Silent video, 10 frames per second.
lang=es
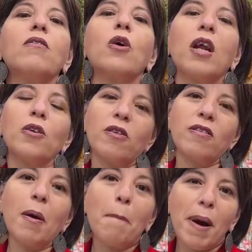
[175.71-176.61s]
con las
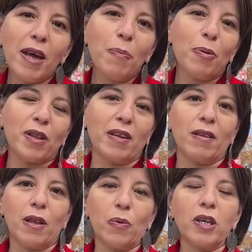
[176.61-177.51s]
noticias más
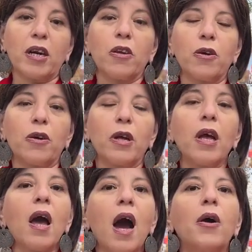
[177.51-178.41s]
importantes de nuestra región.
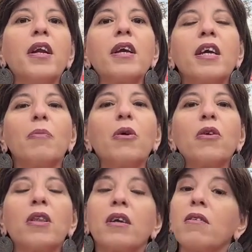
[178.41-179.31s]
Ahora les queremos
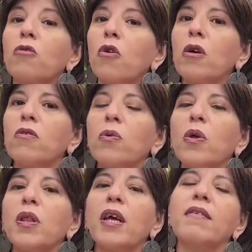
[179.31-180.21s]
contar que solo hace
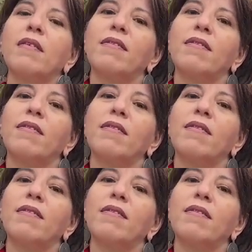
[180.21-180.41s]
unos días el